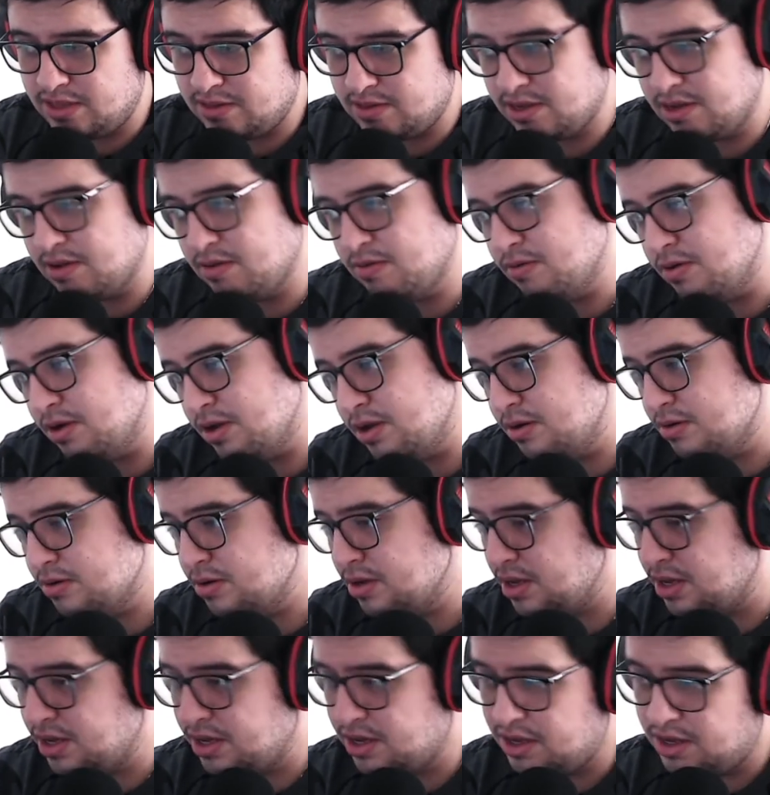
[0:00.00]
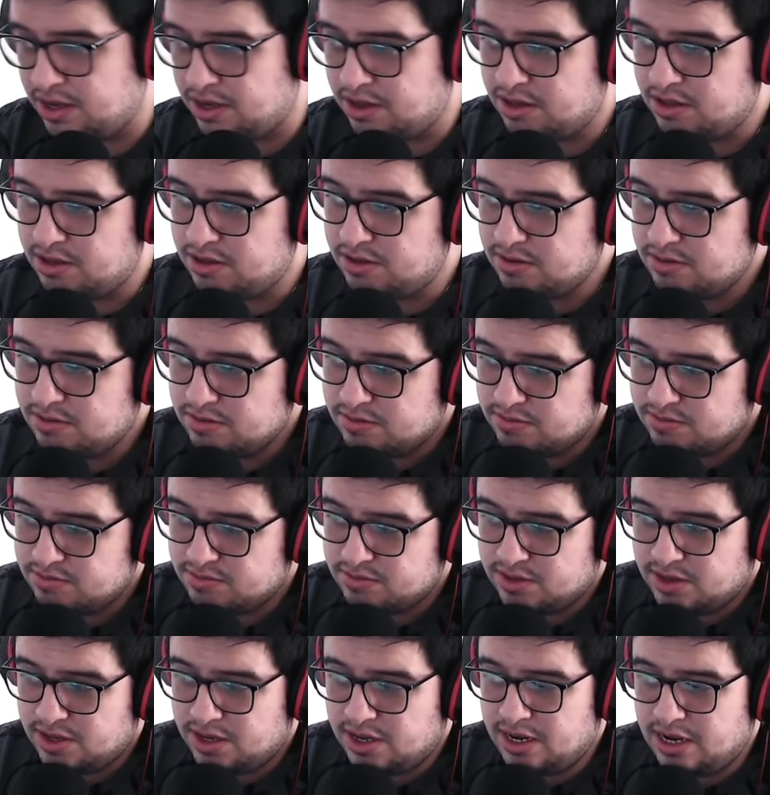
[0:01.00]
Que bueno, eh,
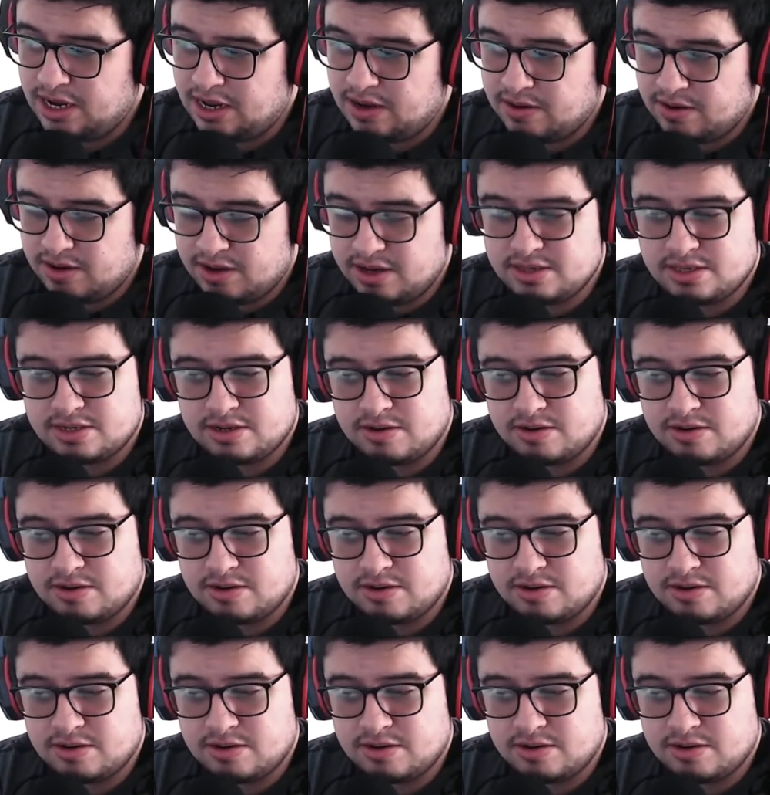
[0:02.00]
es